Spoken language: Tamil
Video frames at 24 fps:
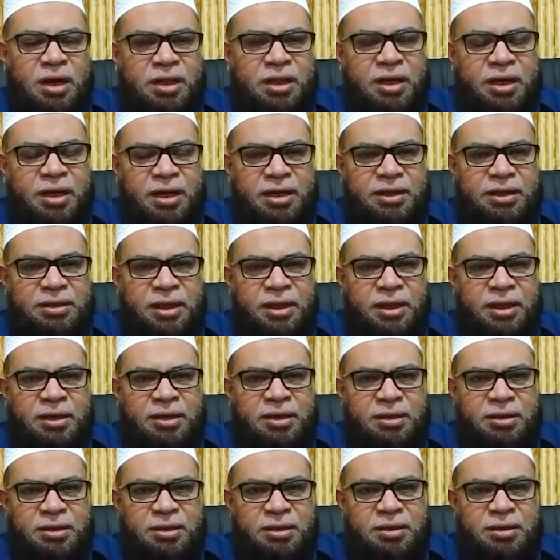
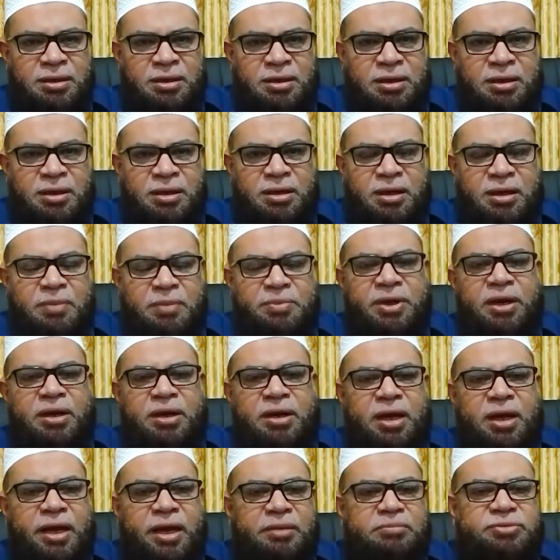அதனால்தான்
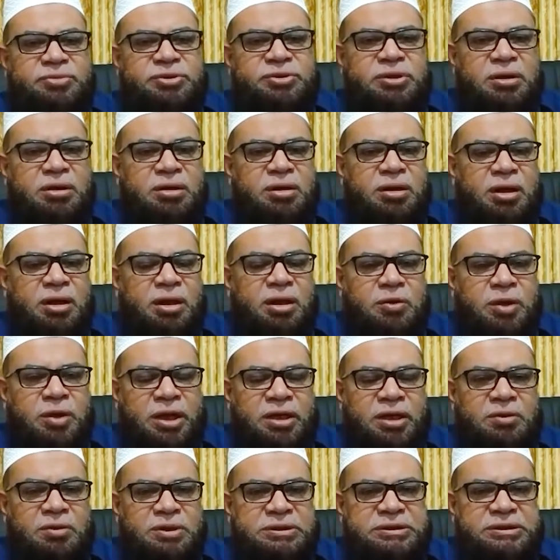நபிகள் நாயம் சொல்லல்லாஹ்
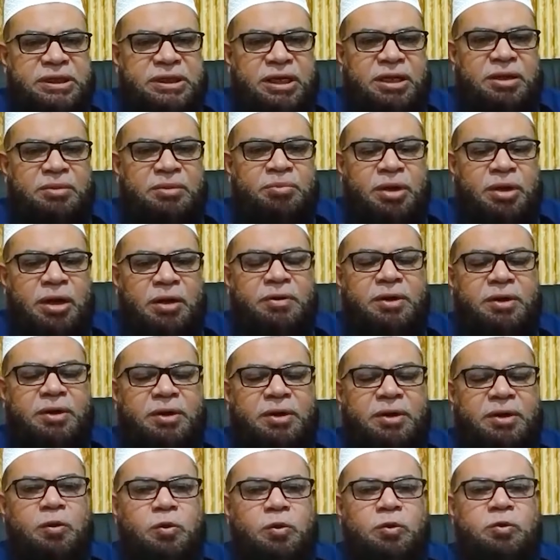அலஹி வசல்லம்
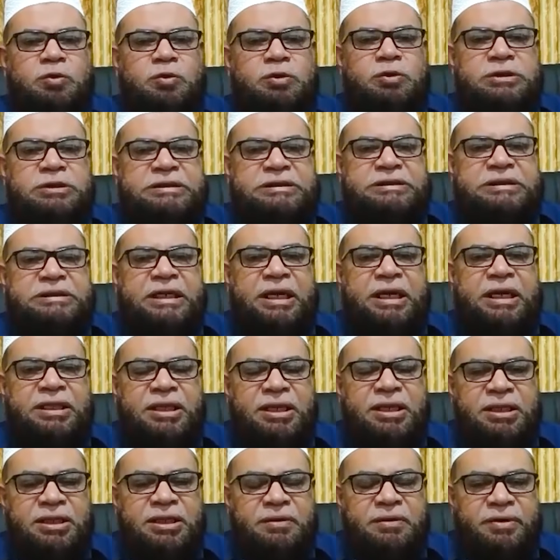அவர்களோடு
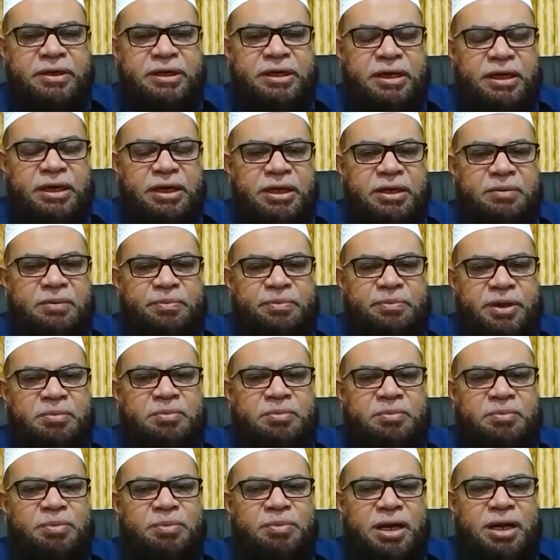சேர்ந்திருந்தவர்களில்
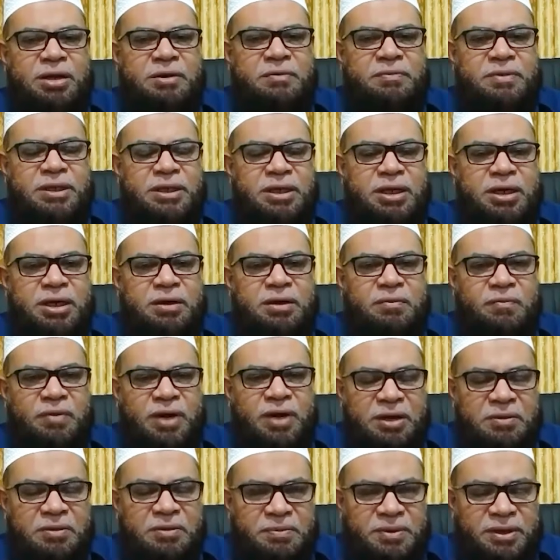பெரும்பாலானவர்கள்
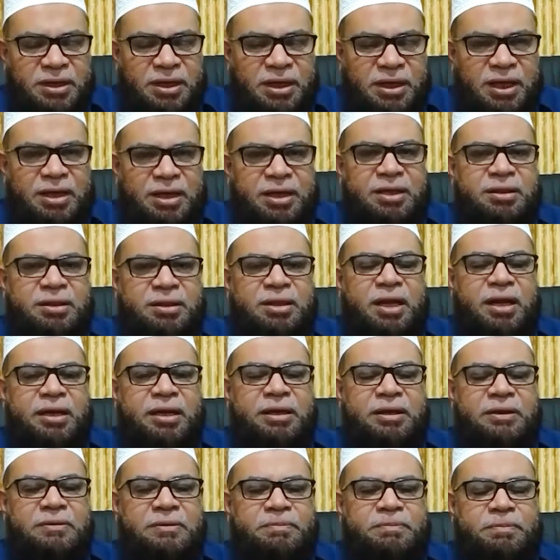வாலிபர்களாக
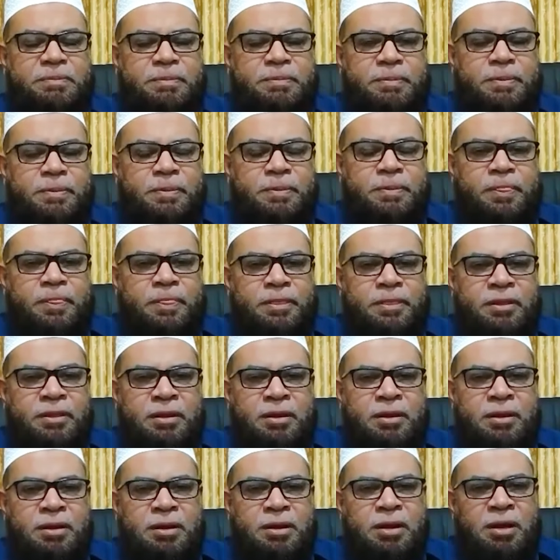இருந்தார்கள்
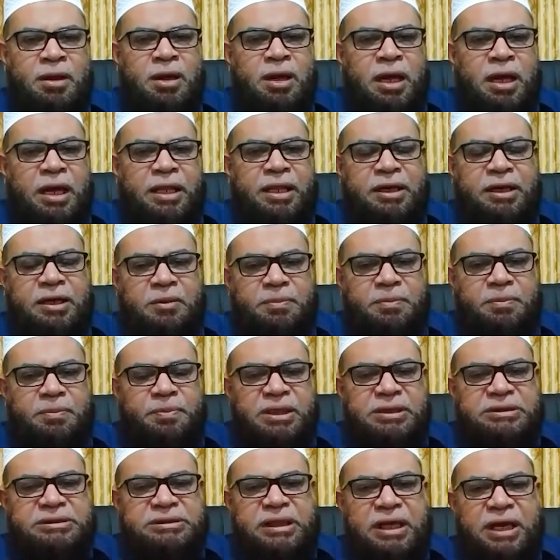அதற்கு
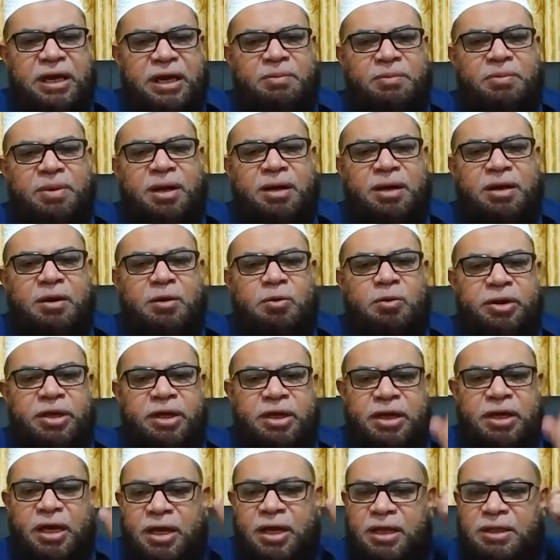பிறகு
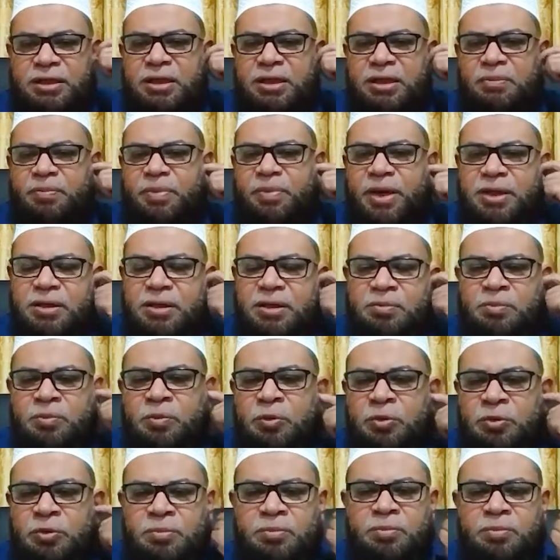சஹாபாக்களுடைய காலத்தில் பார்க்கும்
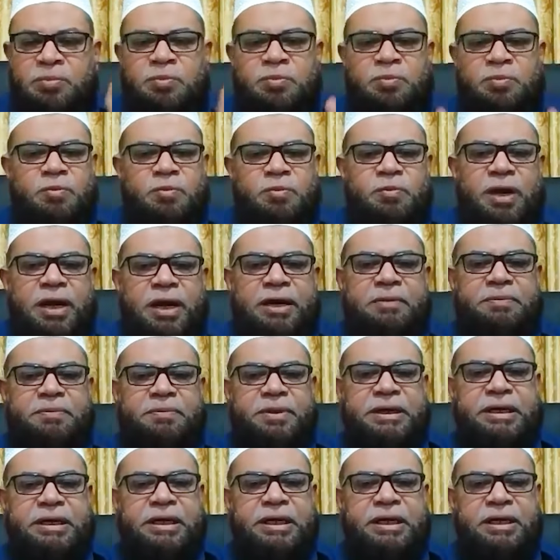போதும்
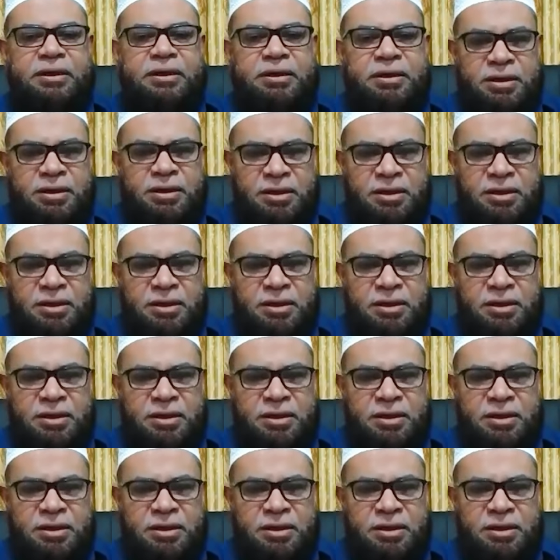வாலிபர்கள்